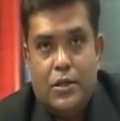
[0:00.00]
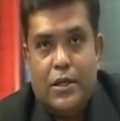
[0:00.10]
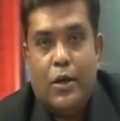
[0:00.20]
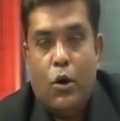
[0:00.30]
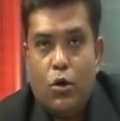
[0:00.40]

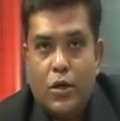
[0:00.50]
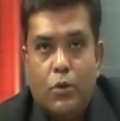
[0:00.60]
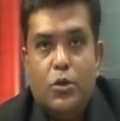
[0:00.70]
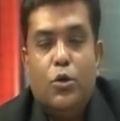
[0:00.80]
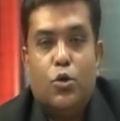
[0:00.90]
যে
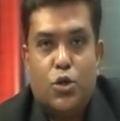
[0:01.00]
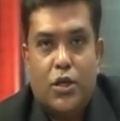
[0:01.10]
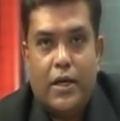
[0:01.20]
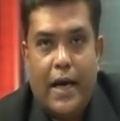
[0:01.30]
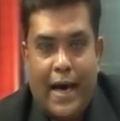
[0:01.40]
লকডাউনই হচ্ছে
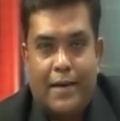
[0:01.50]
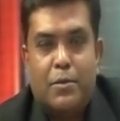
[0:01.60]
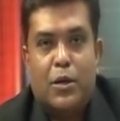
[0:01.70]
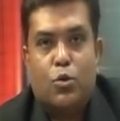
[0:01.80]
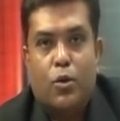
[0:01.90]

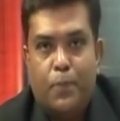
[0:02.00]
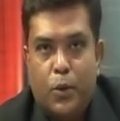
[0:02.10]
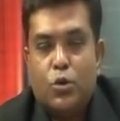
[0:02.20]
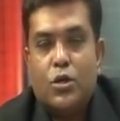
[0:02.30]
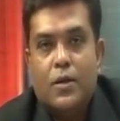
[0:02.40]
একমাত্র
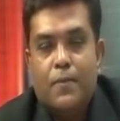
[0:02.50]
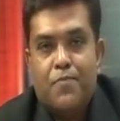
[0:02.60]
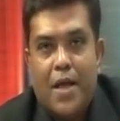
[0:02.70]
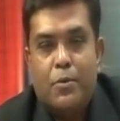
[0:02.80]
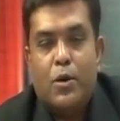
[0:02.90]
পথ
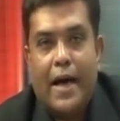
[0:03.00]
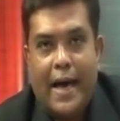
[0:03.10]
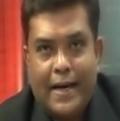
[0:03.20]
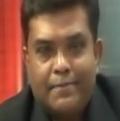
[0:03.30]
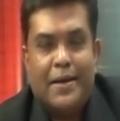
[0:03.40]
এবং
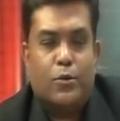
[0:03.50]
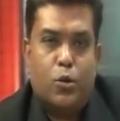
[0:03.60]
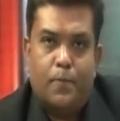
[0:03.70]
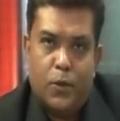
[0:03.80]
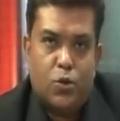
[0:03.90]
একমাত্র
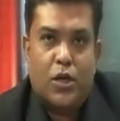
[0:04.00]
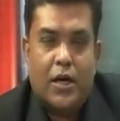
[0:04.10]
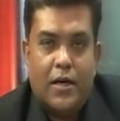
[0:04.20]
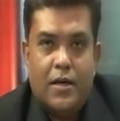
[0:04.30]
পন্থা